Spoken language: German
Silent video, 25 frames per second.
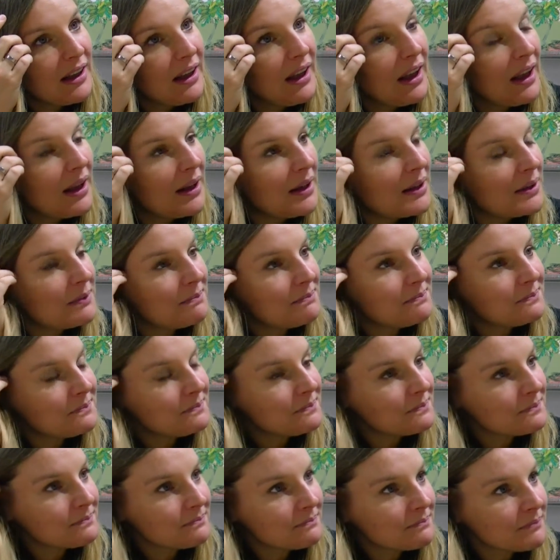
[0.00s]

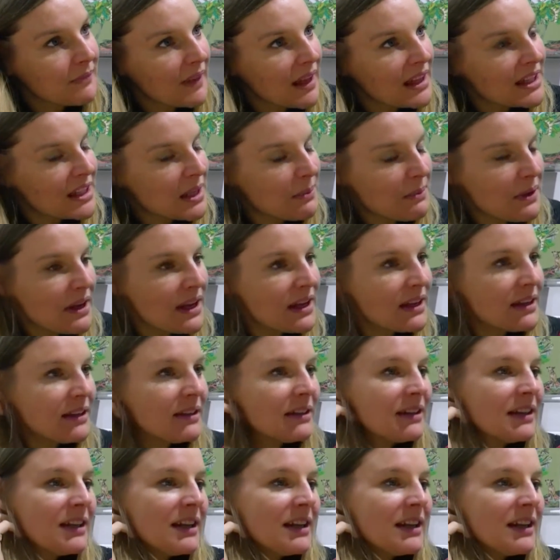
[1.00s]
ähm, es gibt ja